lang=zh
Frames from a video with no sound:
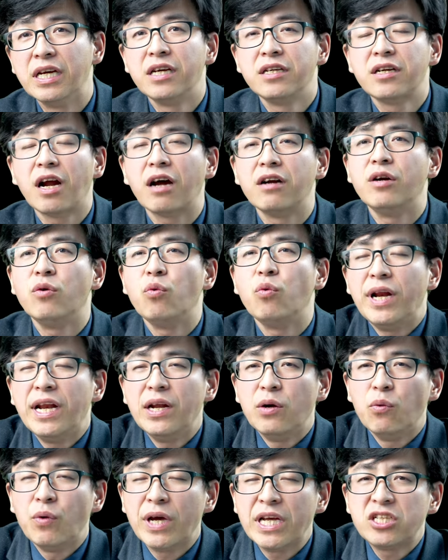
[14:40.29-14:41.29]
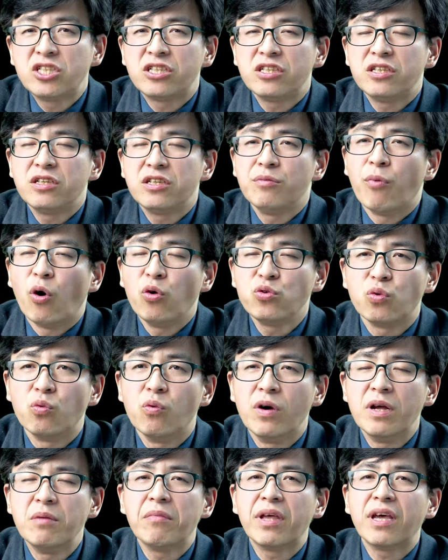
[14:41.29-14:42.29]
让人维维持某种
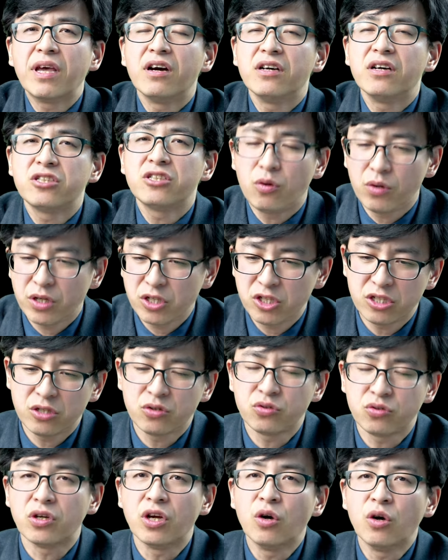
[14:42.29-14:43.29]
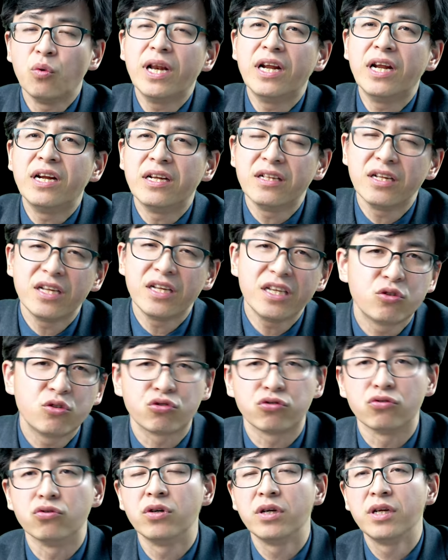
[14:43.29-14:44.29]
文明和社会秩序，为了人的益
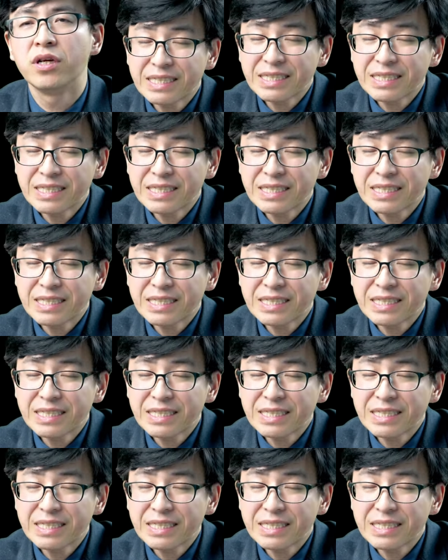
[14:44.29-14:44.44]
处。